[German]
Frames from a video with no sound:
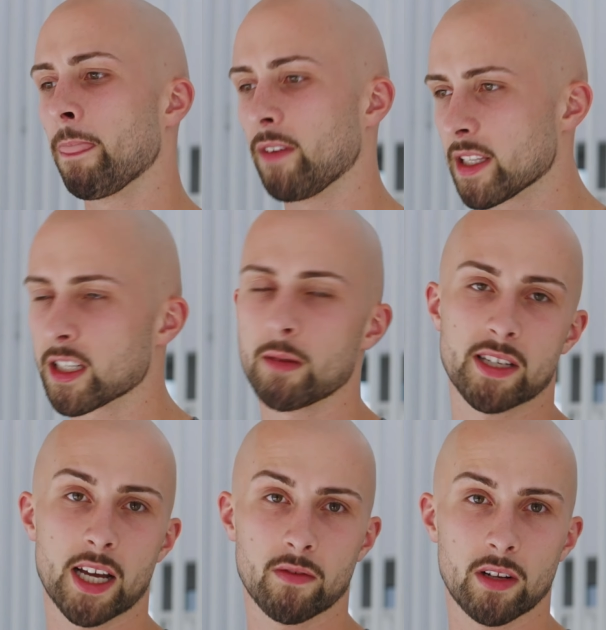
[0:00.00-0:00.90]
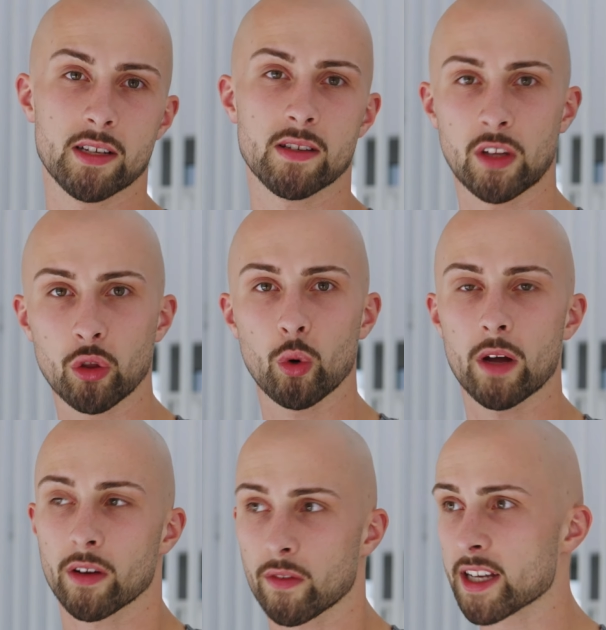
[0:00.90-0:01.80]
Was ich damit sagen will, ist, wenn du
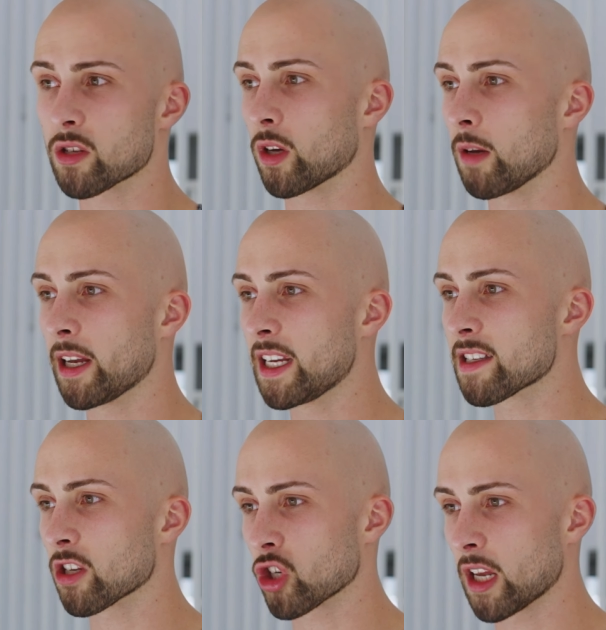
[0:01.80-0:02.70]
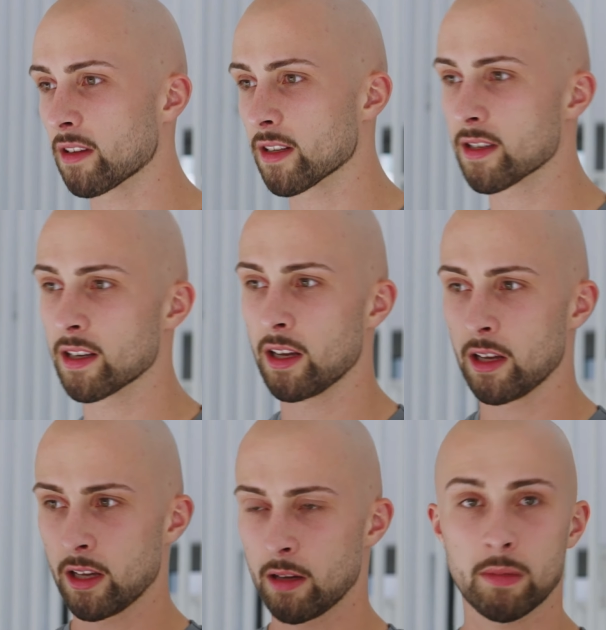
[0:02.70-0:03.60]
einfach weißt, okay, mein nächster Schritt ist,
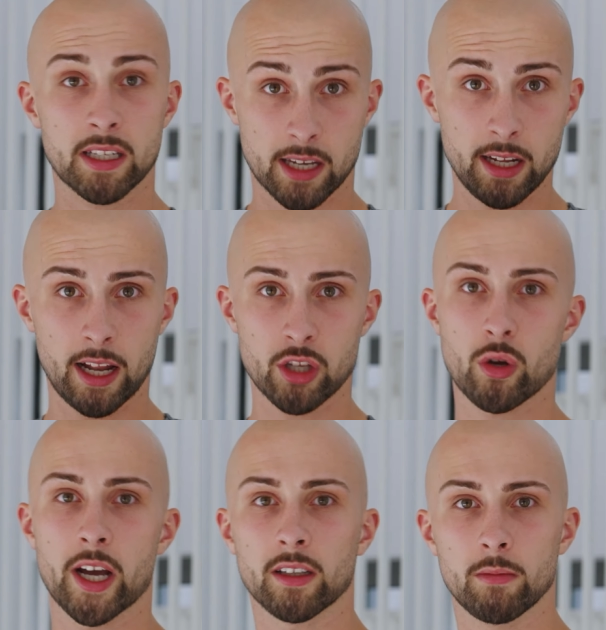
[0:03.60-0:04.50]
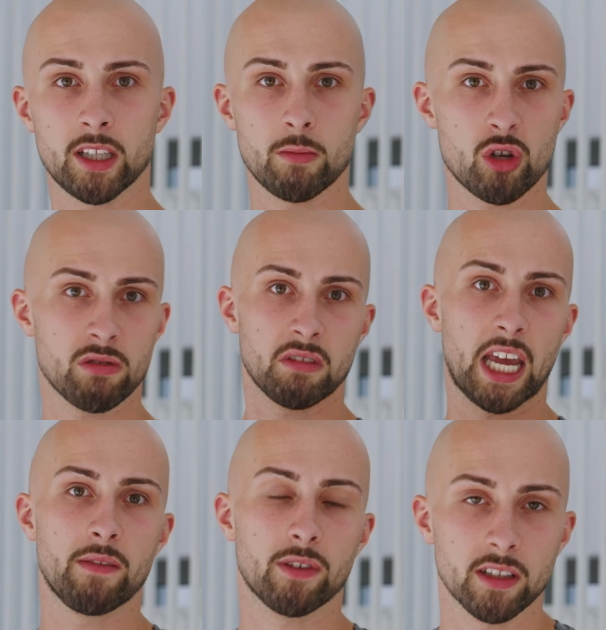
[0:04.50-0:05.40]
mir ein Skill anzueignen, mit dem ich
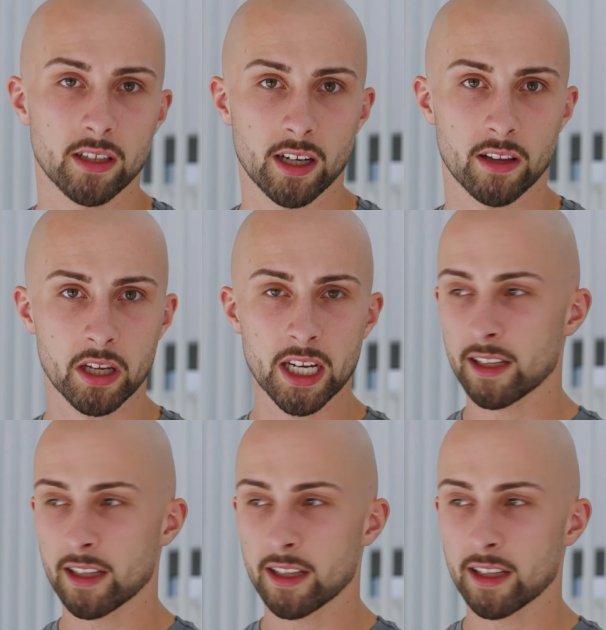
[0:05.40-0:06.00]
Geld verdienen kann.